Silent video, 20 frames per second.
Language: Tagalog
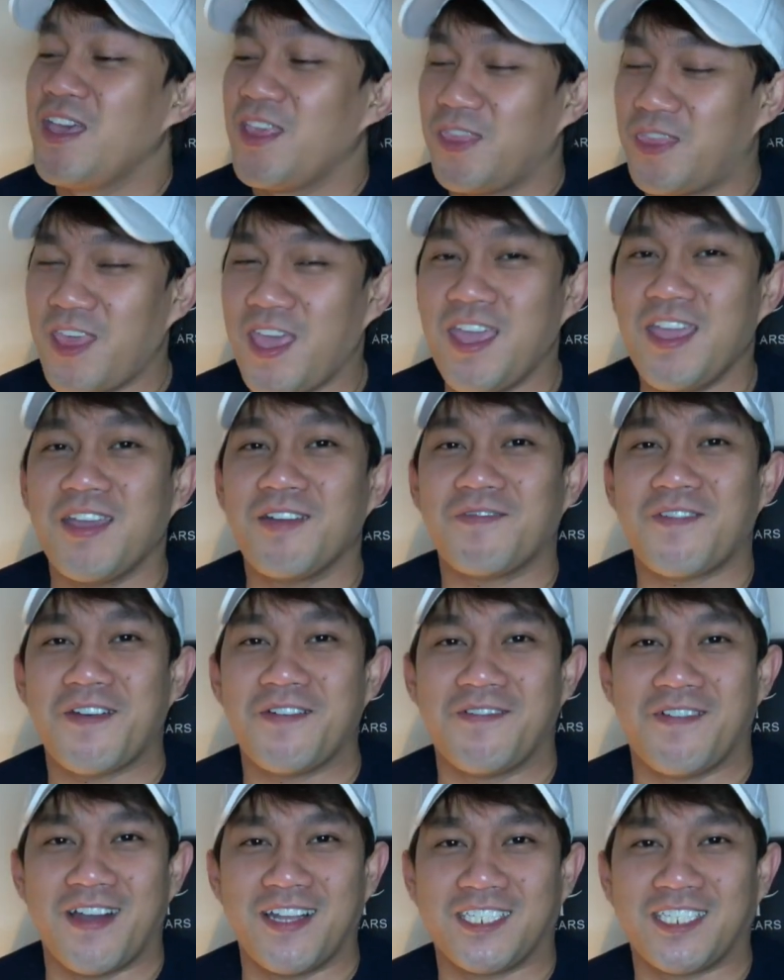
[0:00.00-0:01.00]
Thank you for
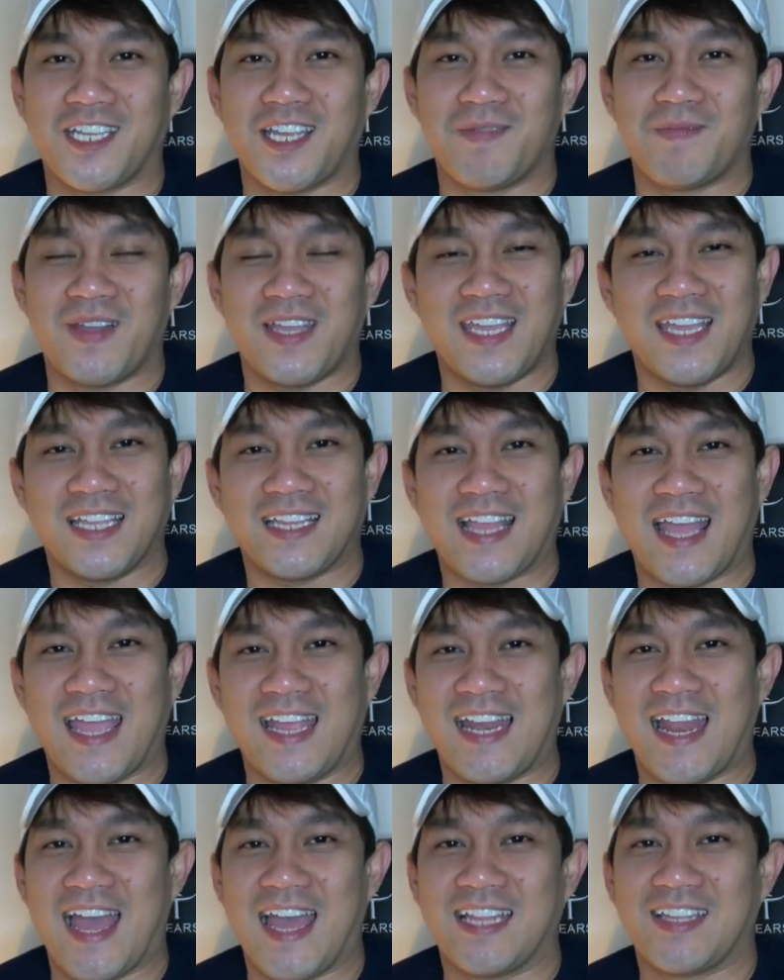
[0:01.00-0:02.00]
watching and maging
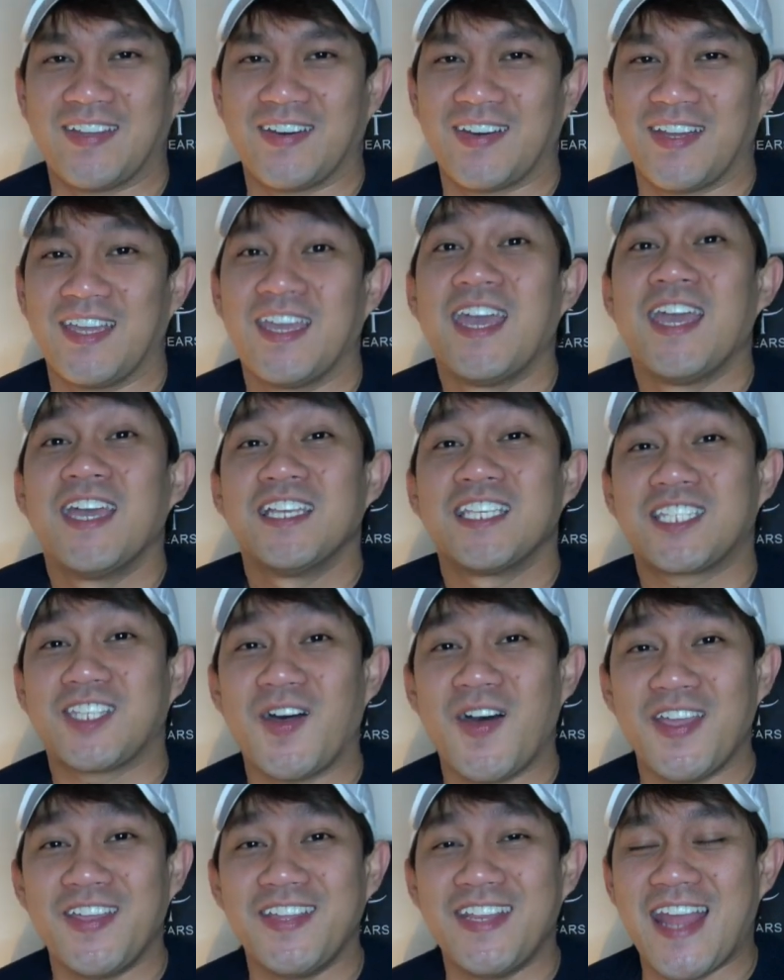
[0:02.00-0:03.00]
tayong lahat, okay? So,
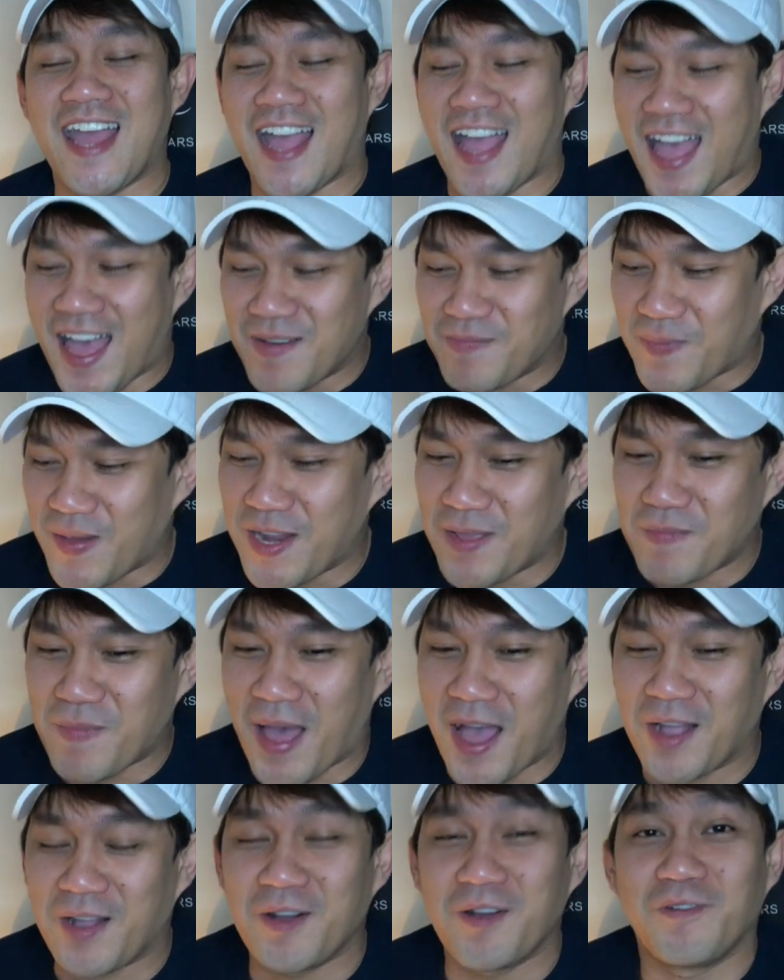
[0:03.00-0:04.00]
ayun na nga,
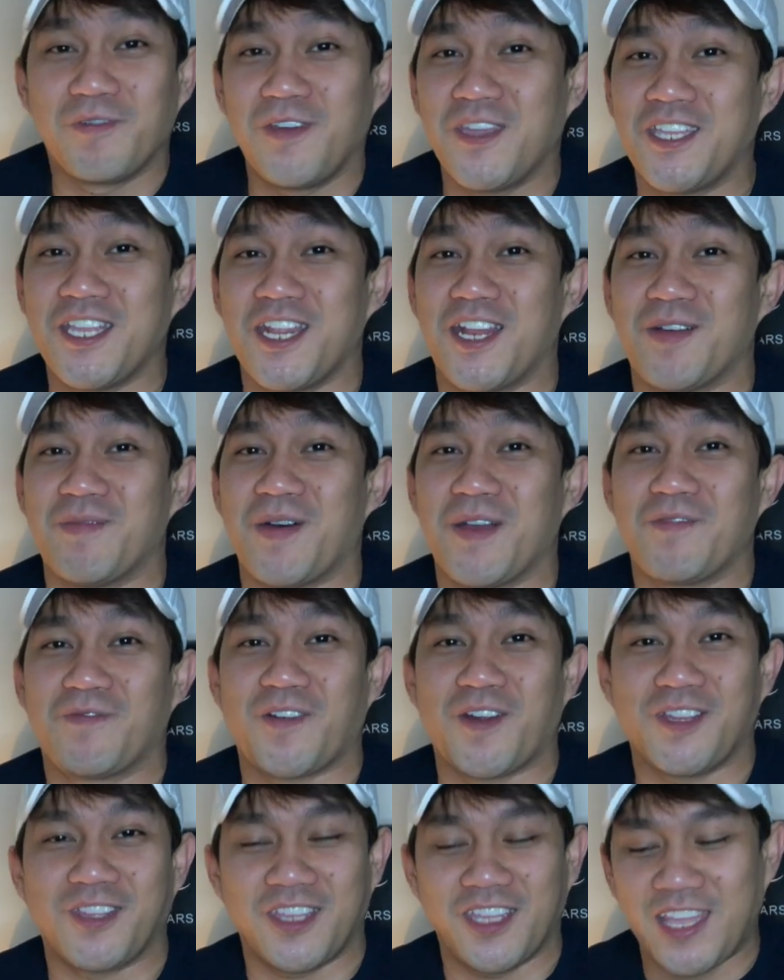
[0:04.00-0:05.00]
panibagong video na naman
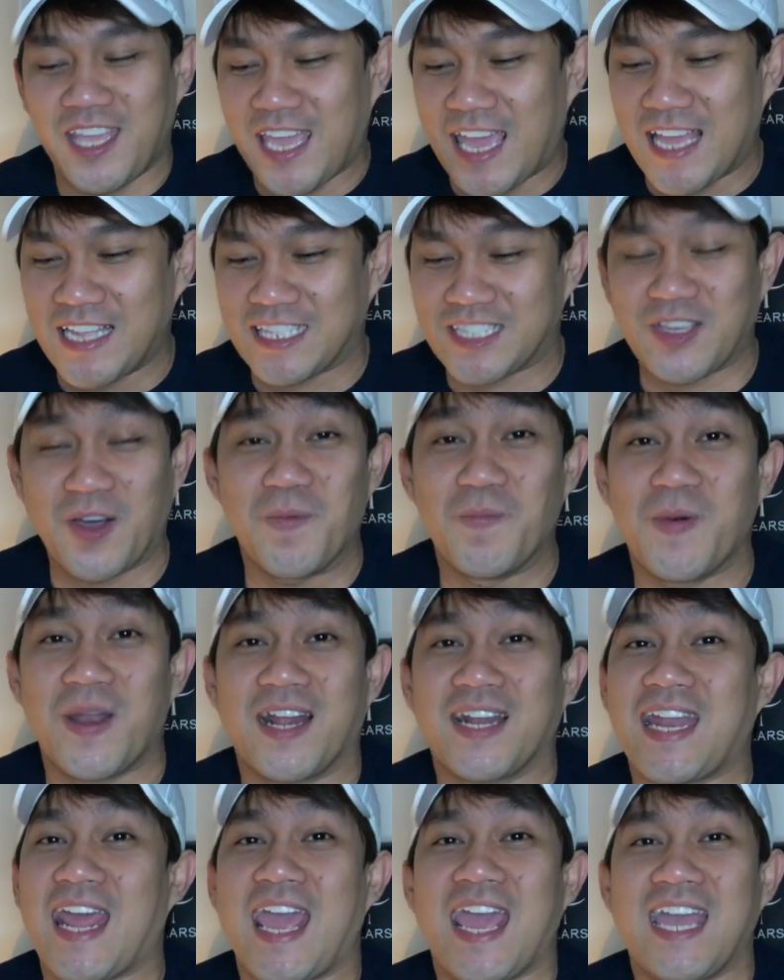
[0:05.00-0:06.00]
for today and
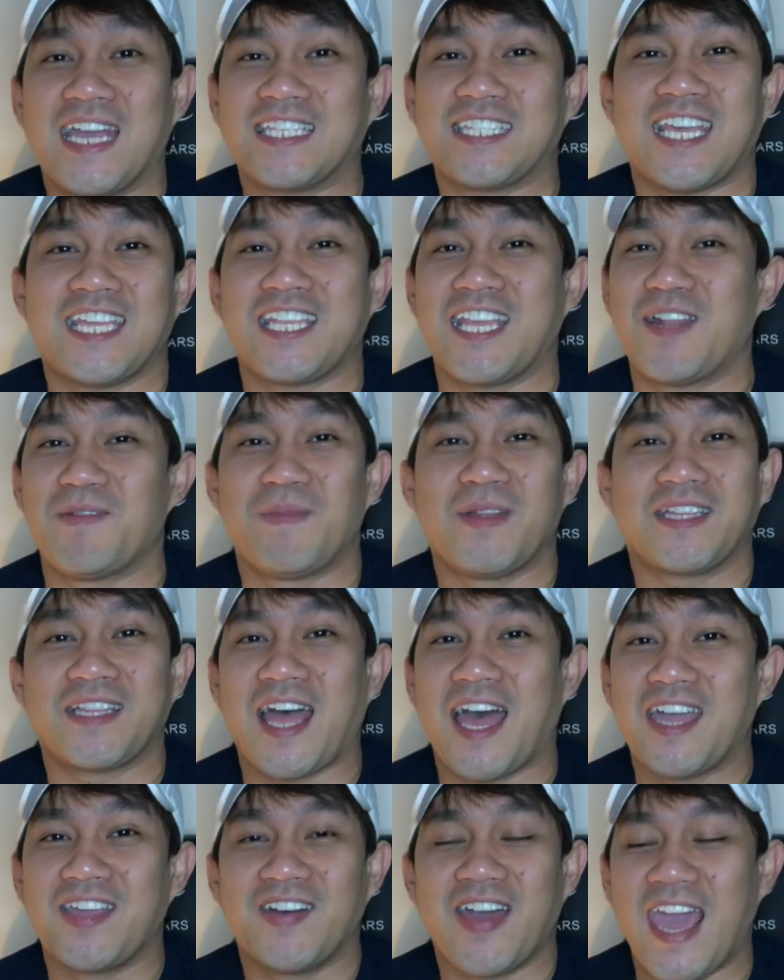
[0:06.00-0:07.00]
sobrang na-excited naman
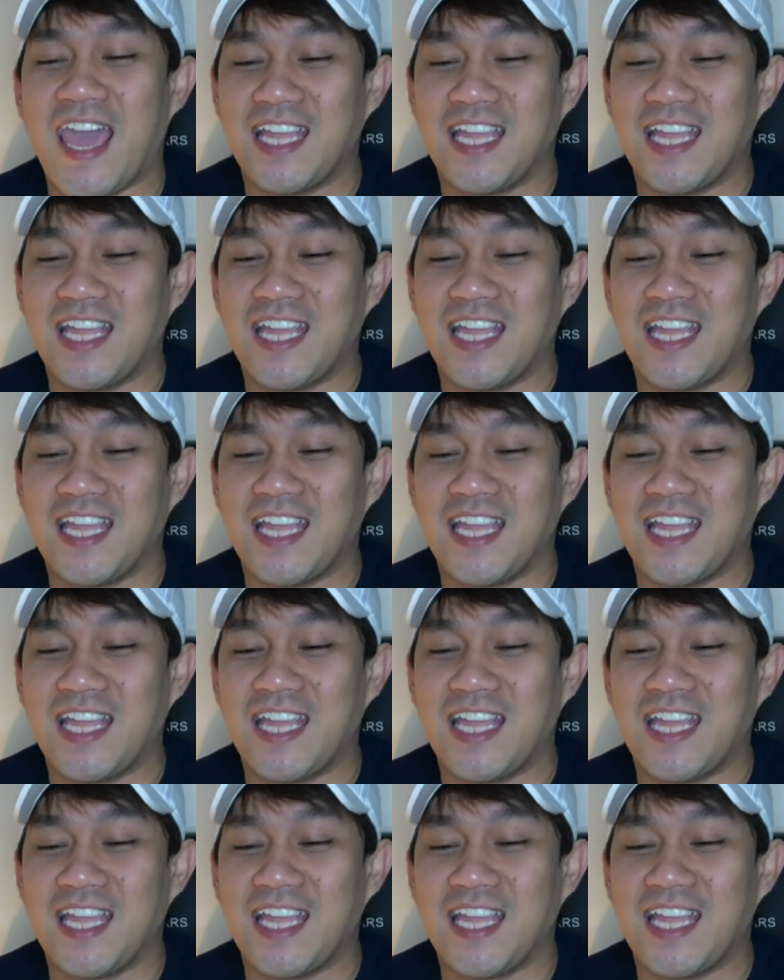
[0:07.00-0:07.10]
tayo.